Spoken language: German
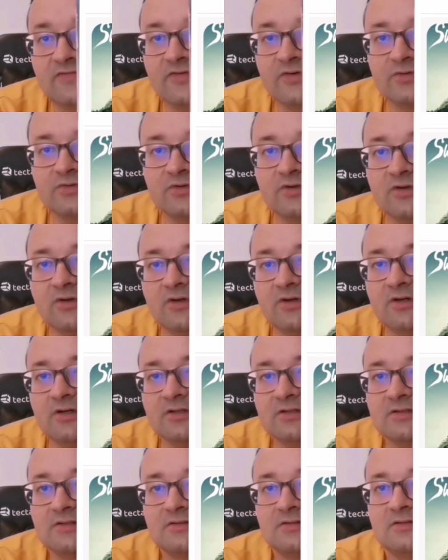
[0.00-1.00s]
was davon
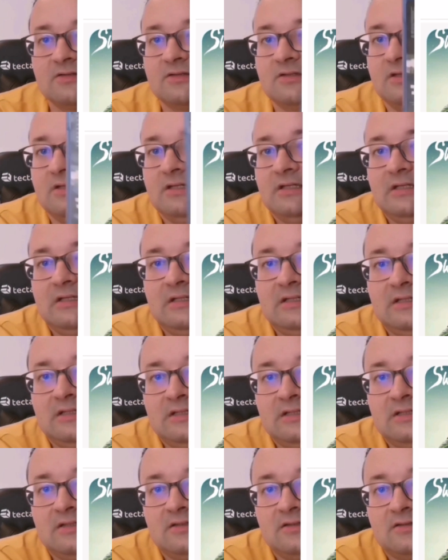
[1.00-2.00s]
gehört.
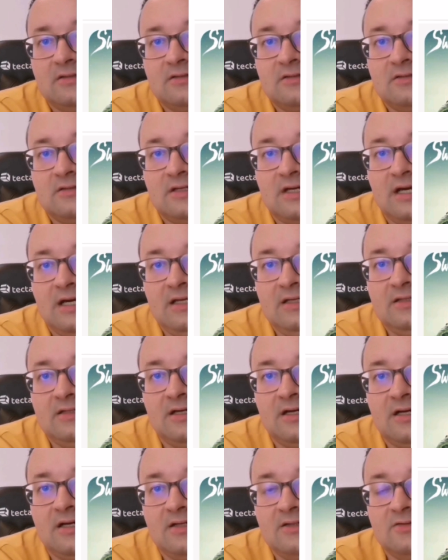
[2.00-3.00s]

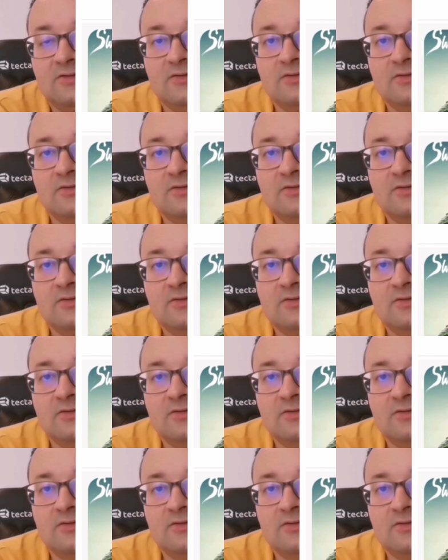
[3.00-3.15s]
Keine